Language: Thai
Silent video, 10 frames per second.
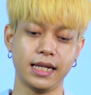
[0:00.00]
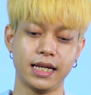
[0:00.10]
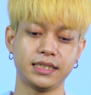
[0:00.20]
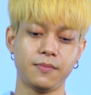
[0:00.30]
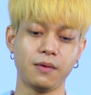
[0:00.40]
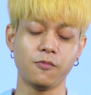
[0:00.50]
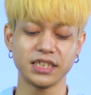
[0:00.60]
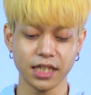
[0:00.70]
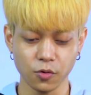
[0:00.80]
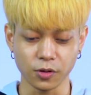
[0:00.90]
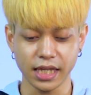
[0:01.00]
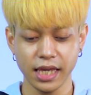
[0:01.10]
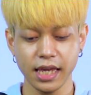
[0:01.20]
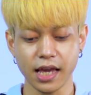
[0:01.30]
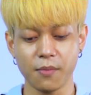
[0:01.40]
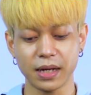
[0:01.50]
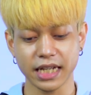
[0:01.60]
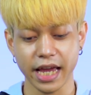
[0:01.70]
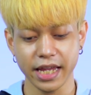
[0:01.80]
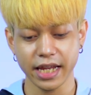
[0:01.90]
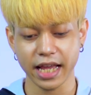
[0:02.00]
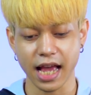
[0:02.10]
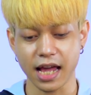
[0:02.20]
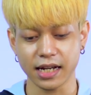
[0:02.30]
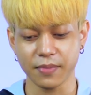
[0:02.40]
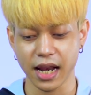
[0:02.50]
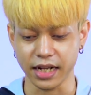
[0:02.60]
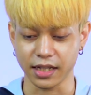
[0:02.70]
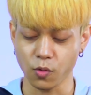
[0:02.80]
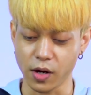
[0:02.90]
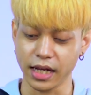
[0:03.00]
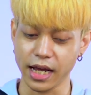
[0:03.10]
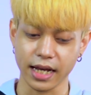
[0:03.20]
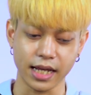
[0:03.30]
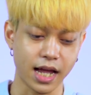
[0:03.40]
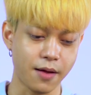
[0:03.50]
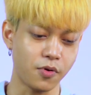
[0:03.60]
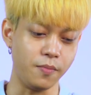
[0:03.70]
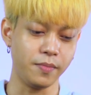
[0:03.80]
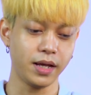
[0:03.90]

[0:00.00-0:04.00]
นะสำหรับวัสดุที่เอามาใช้ในการผลิตตัวนี้นะครับผม